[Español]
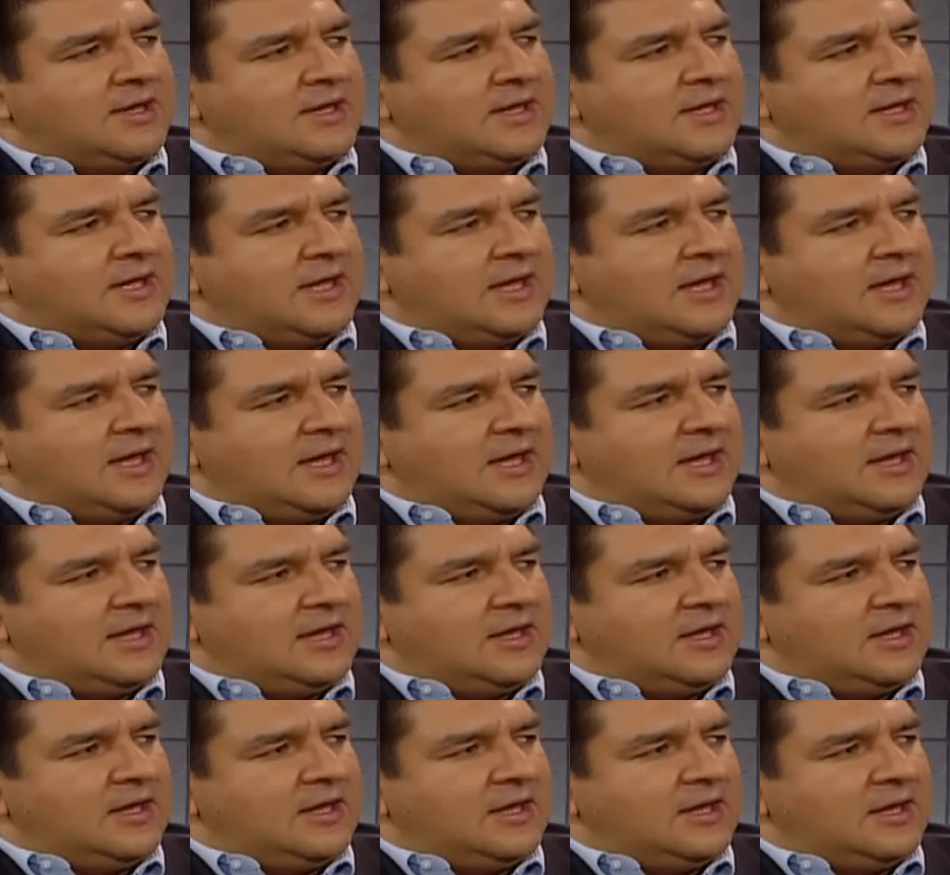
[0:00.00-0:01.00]
Eh,
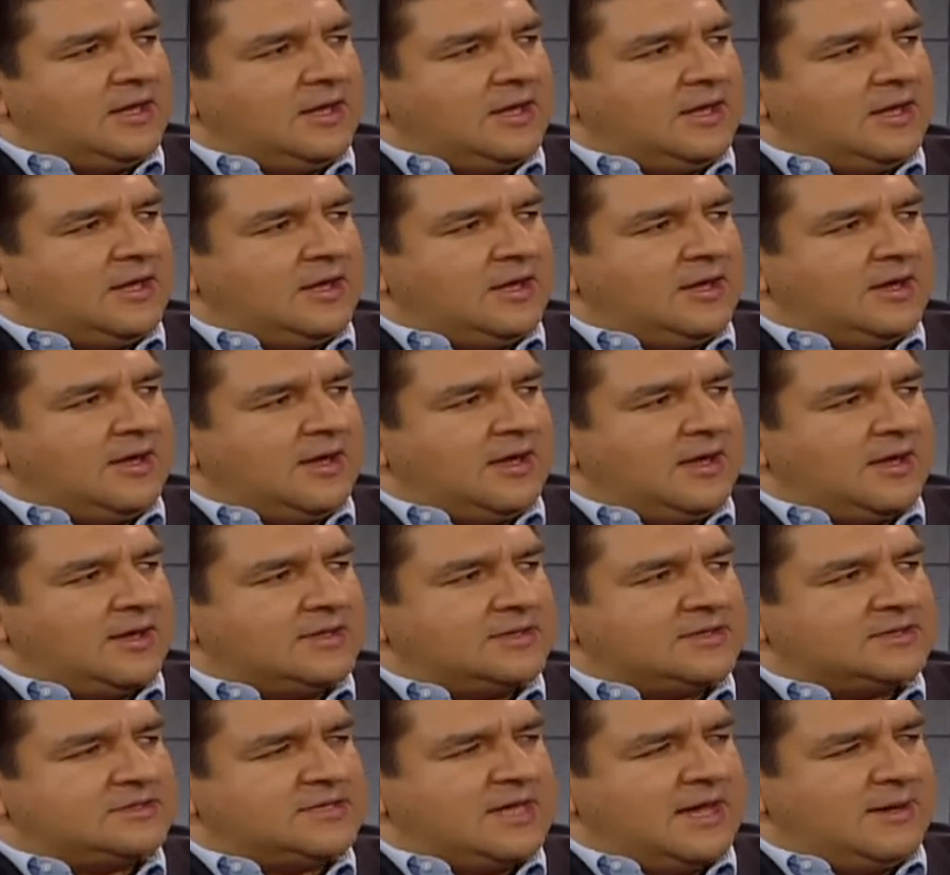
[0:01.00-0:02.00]
y,
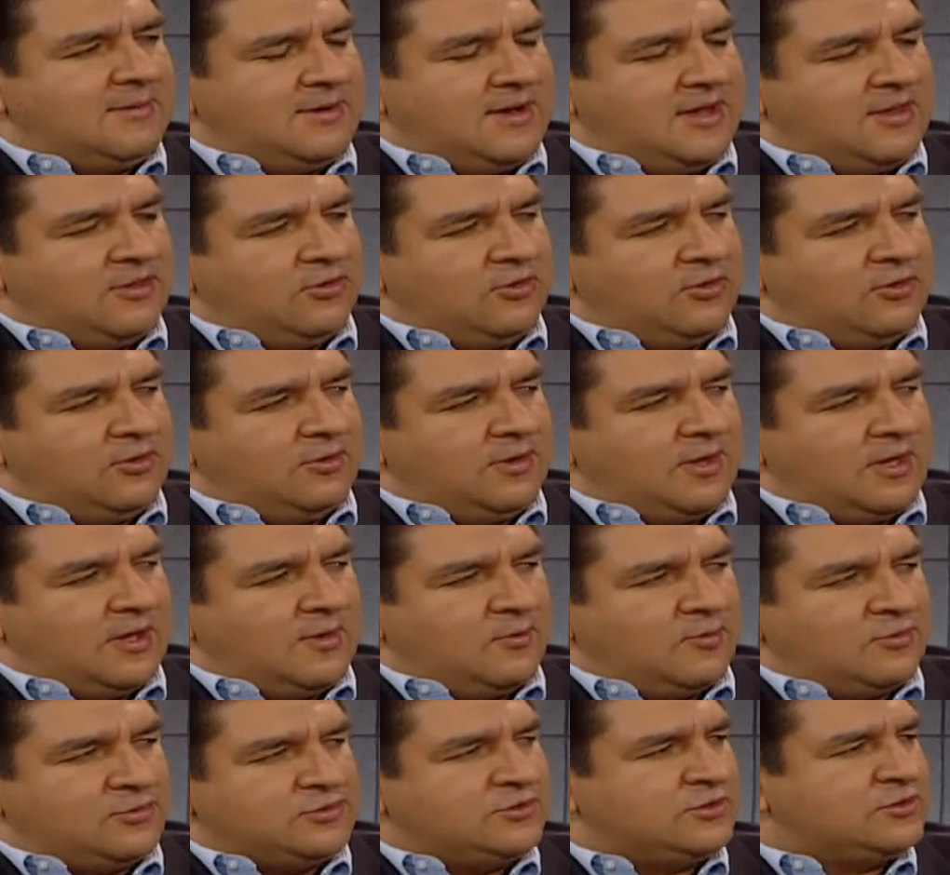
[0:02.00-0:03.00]
se ha hablado
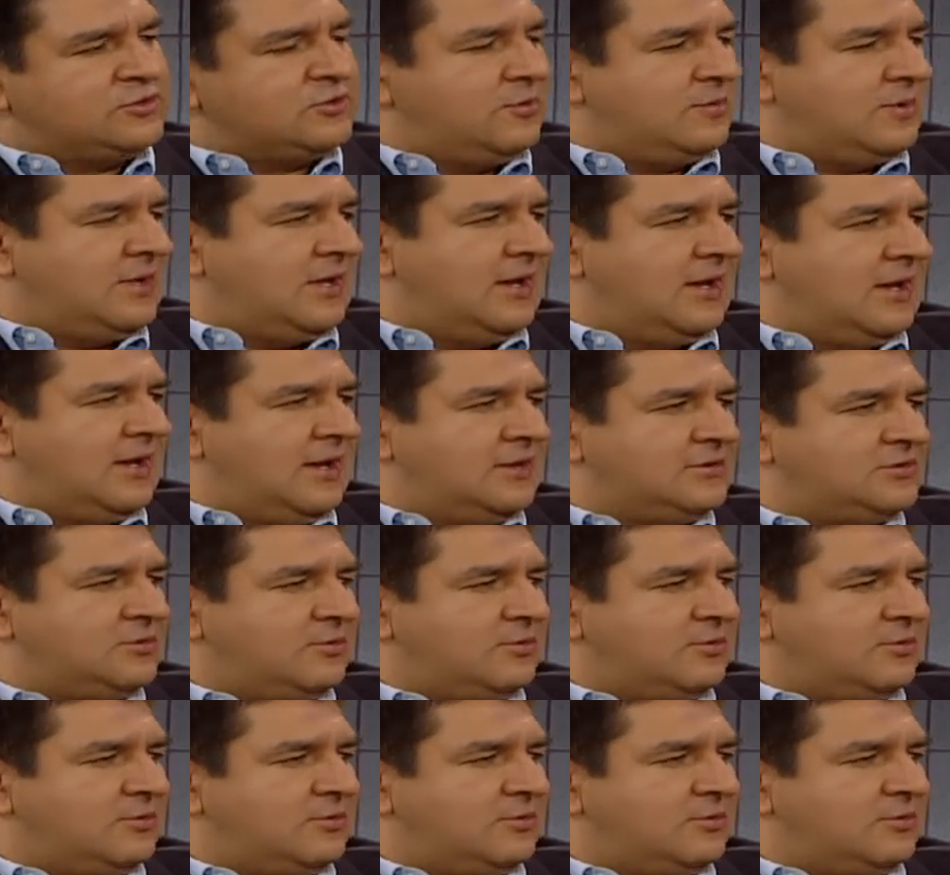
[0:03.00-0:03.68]
mucho sobre,